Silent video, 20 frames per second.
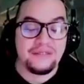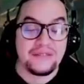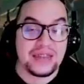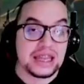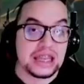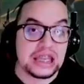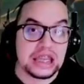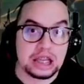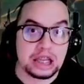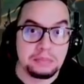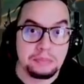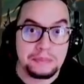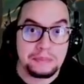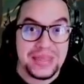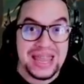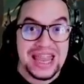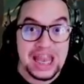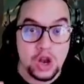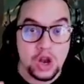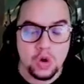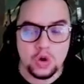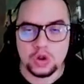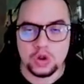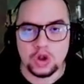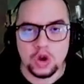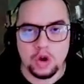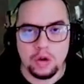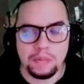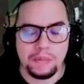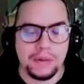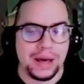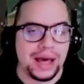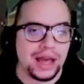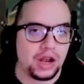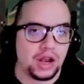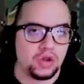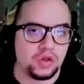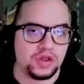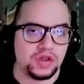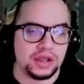venir pilotos para
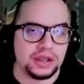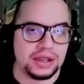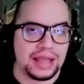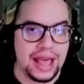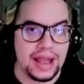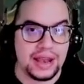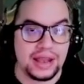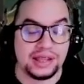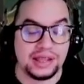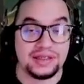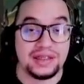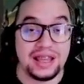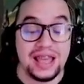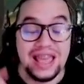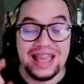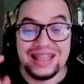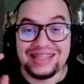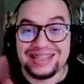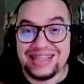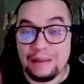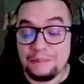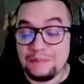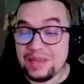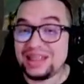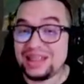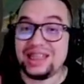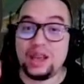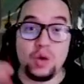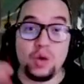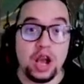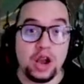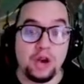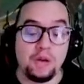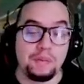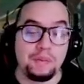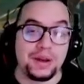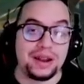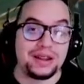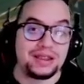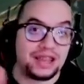los titanes? También te voy a
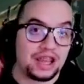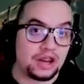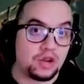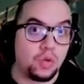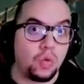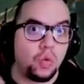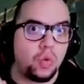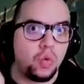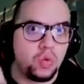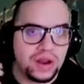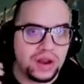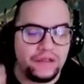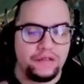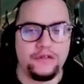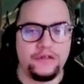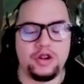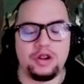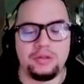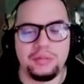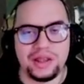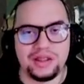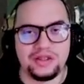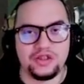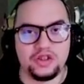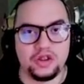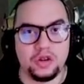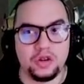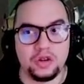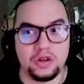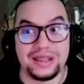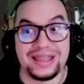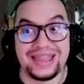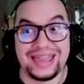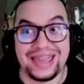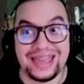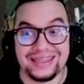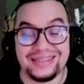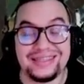compartir una información que